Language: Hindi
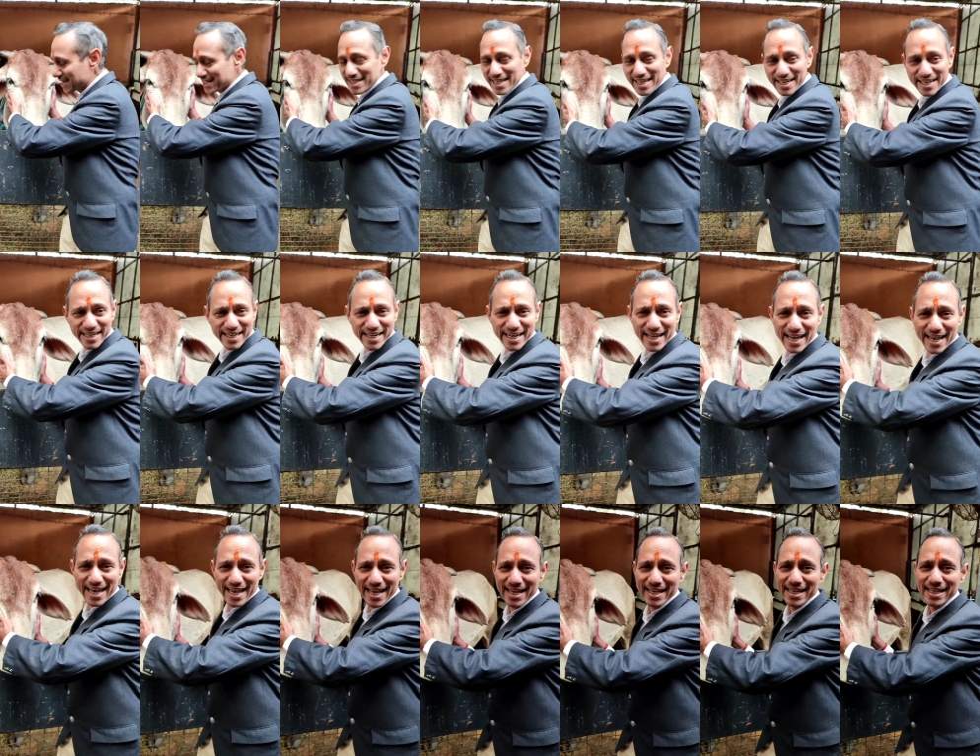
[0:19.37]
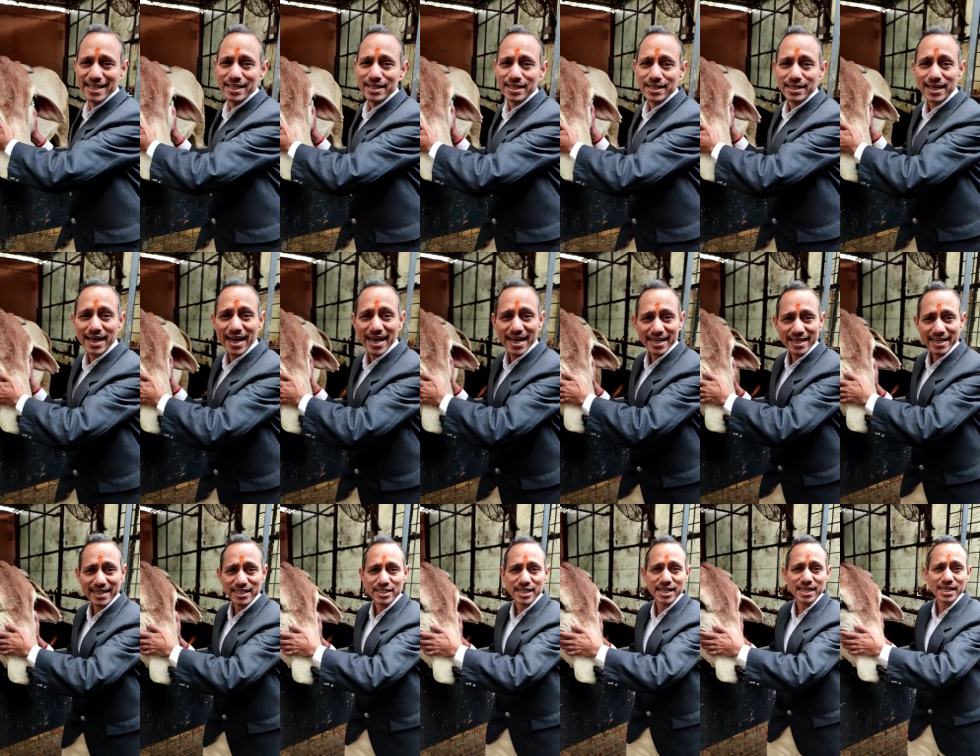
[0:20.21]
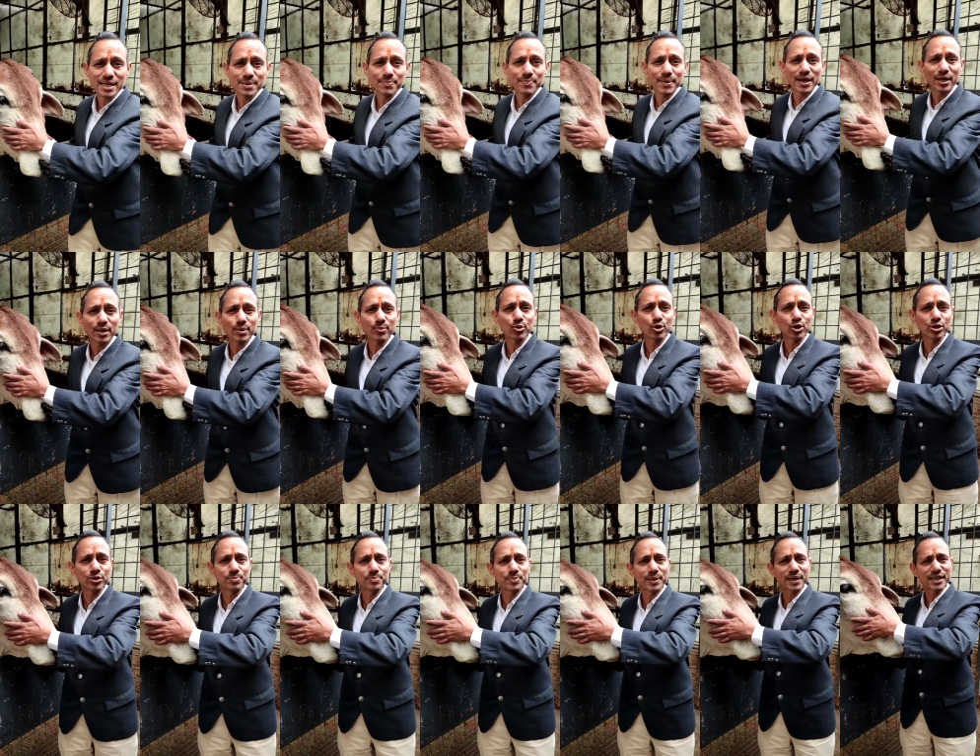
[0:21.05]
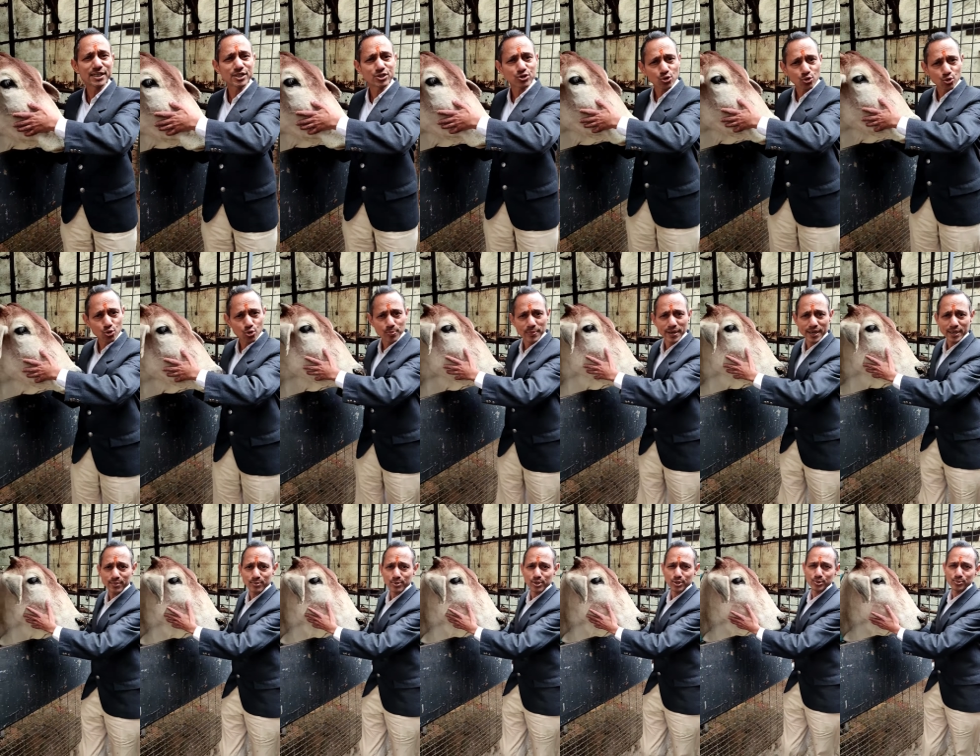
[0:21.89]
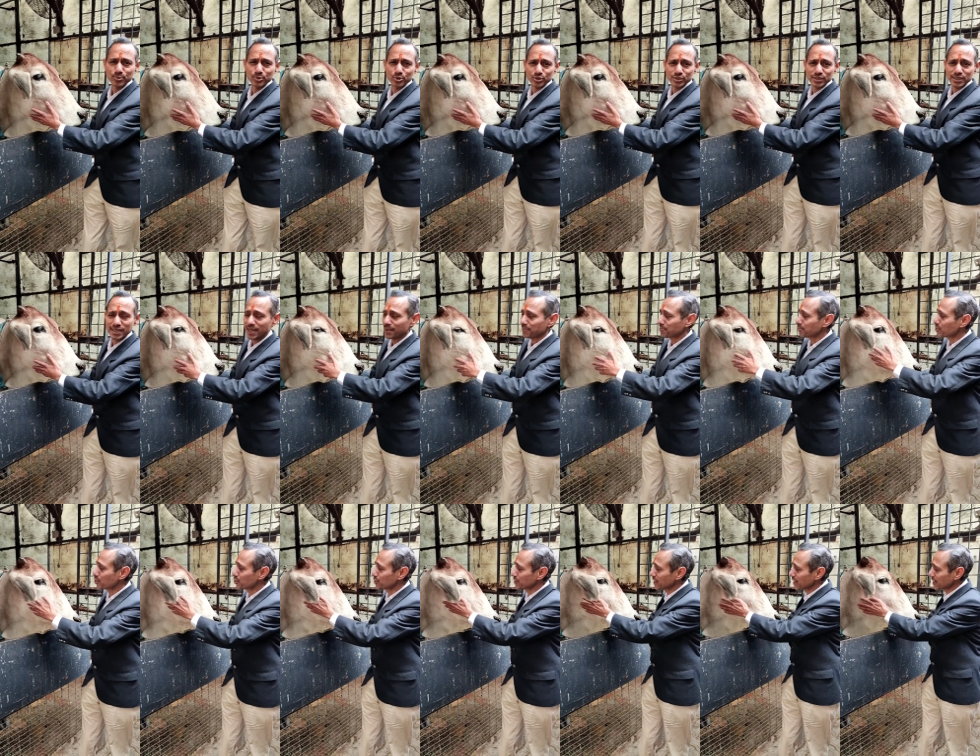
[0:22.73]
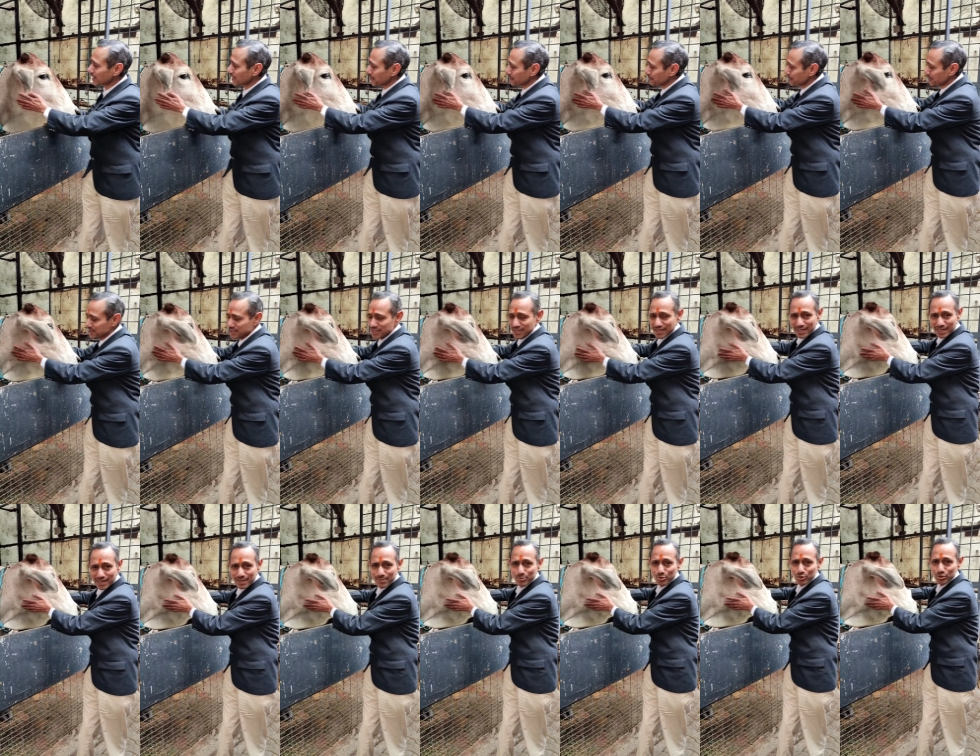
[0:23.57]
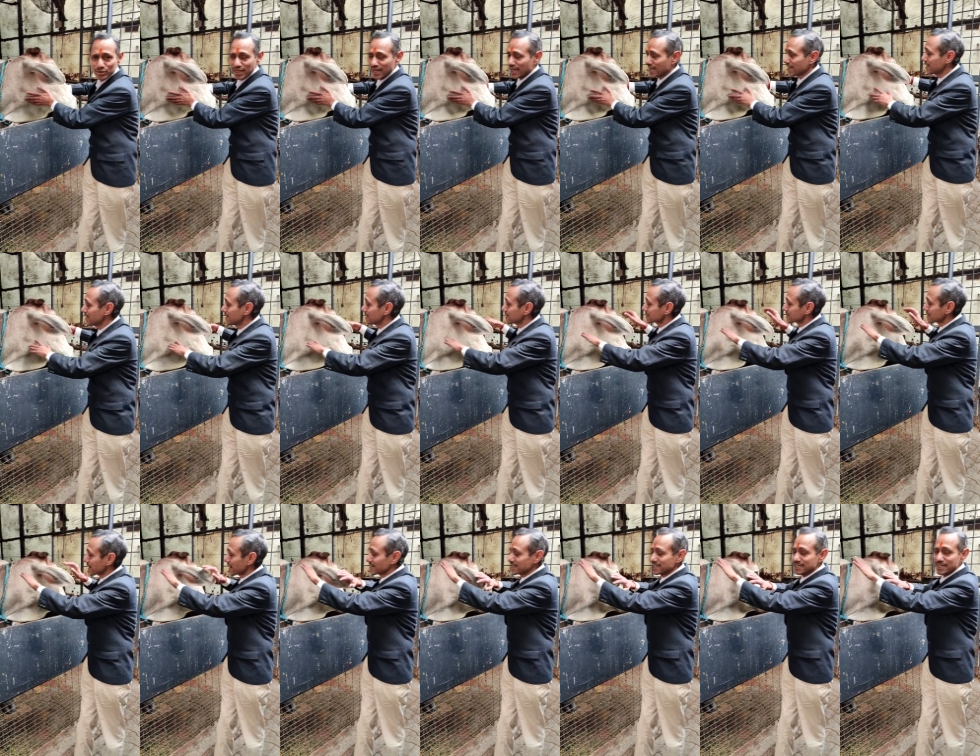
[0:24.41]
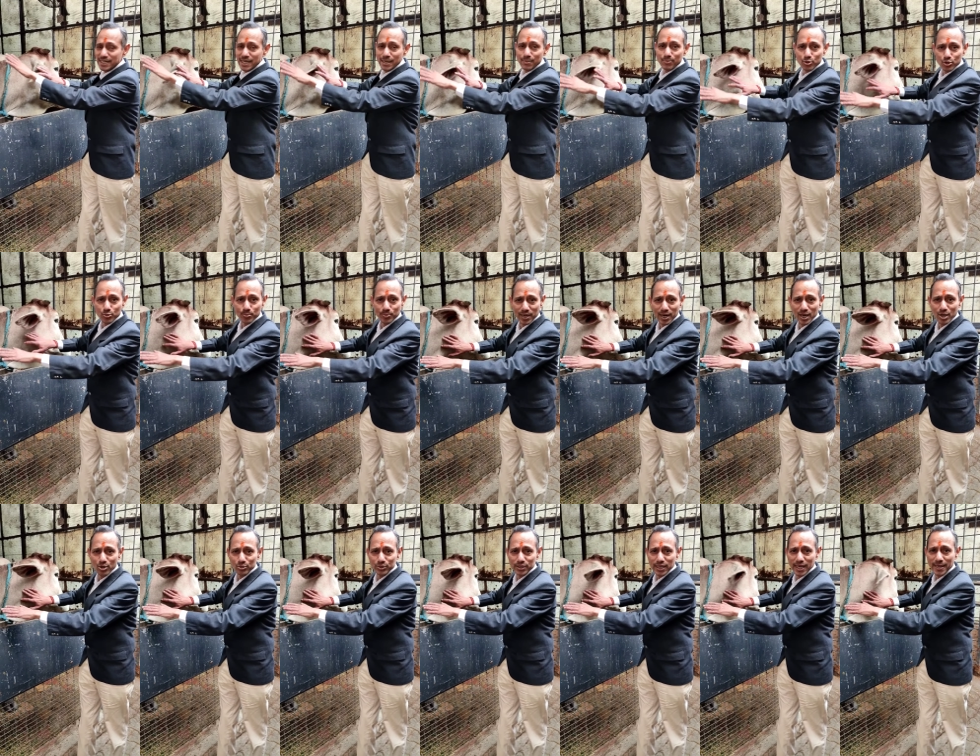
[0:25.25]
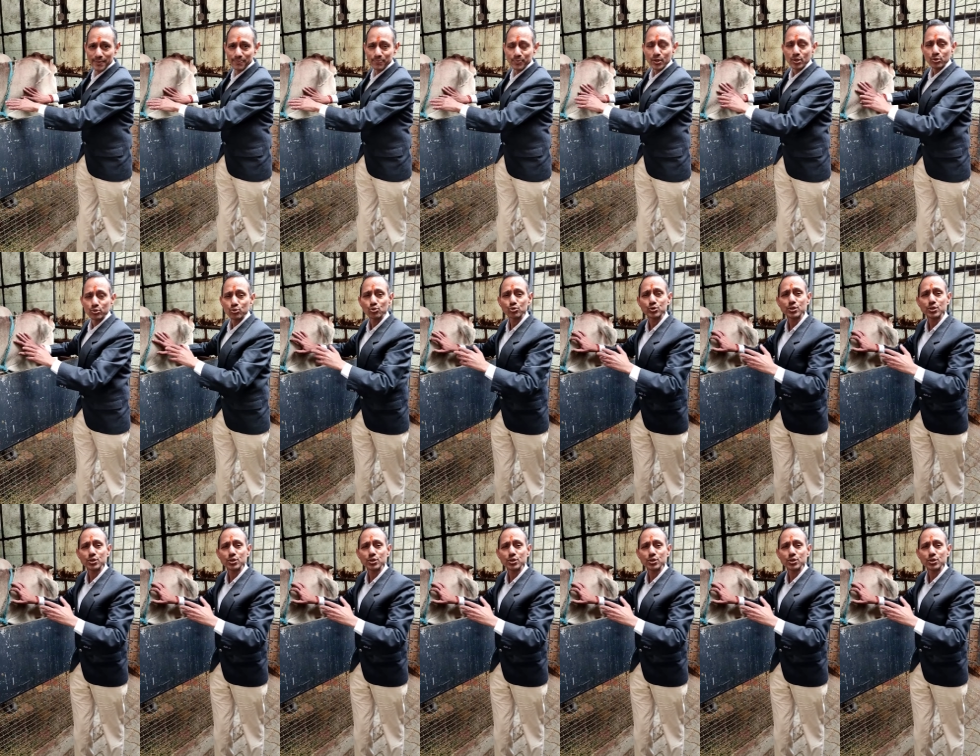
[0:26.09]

का शरीर है गाय के शरीर की मेटाबॉलिज्म बड़ी स्लो मेटाबॉलिज्म होती है बॉडी का टेम्परेचर गर्म होता है साइज इनका बहुत बड़ा होता है तो